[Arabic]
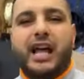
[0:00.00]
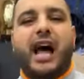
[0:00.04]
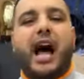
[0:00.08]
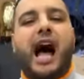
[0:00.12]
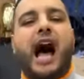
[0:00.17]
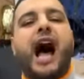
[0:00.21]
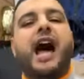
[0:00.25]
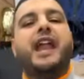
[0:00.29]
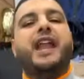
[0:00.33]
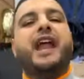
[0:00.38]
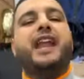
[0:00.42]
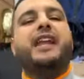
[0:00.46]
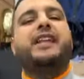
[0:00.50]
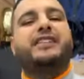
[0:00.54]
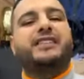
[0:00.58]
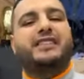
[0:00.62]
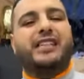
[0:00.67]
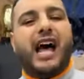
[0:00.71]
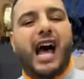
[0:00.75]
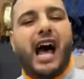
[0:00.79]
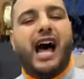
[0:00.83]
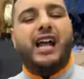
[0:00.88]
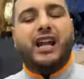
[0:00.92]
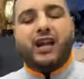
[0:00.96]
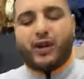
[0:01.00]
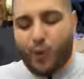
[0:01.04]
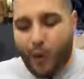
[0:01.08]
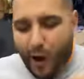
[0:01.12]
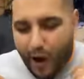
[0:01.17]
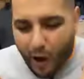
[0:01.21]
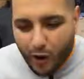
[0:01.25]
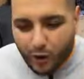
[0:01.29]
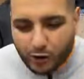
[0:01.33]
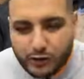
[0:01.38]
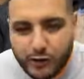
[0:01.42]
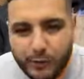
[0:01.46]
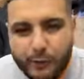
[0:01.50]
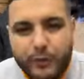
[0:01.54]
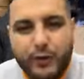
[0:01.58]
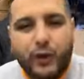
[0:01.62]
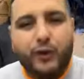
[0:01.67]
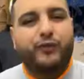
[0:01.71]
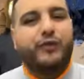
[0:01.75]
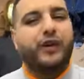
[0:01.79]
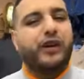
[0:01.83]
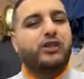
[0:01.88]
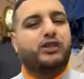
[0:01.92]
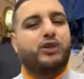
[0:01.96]
انا نستاهل روحوا
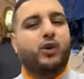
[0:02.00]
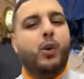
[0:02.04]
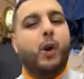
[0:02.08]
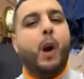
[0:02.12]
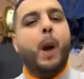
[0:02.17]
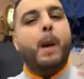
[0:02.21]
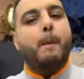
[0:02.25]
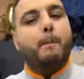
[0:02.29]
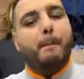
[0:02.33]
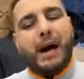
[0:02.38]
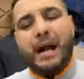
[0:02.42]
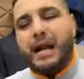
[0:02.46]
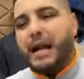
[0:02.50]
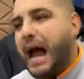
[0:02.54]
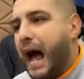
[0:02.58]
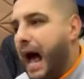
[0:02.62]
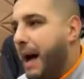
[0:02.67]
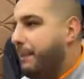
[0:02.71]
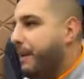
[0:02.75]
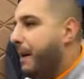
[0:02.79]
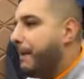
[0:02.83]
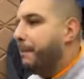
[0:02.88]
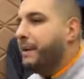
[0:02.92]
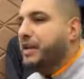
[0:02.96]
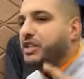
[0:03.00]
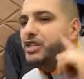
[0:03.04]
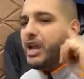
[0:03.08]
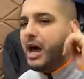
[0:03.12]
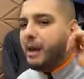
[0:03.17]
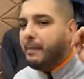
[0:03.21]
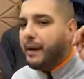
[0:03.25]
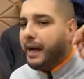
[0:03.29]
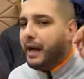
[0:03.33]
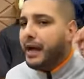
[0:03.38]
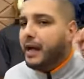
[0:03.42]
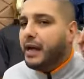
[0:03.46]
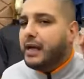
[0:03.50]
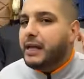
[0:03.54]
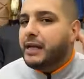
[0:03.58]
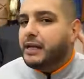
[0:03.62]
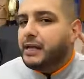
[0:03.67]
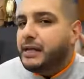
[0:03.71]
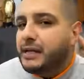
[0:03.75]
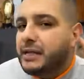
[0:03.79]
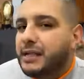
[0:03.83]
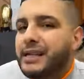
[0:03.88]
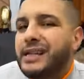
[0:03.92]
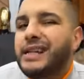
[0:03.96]
تبروفيتو مرحبا بالجميع
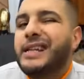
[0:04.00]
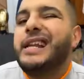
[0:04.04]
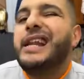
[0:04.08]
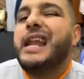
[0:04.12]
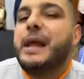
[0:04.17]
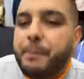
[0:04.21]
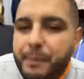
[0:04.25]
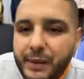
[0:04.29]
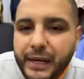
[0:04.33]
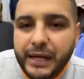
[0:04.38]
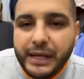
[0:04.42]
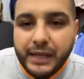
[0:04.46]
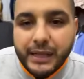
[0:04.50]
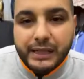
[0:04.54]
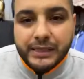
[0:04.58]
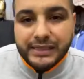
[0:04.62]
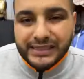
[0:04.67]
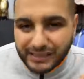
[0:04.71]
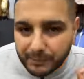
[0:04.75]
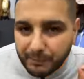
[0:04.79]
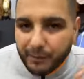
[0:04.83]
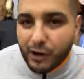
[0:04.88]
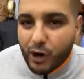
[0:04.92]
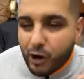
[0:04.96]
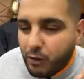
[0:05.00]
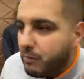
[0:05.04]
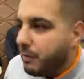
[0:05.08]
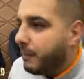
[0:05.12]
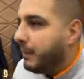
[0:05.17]
لي بري سمعيهم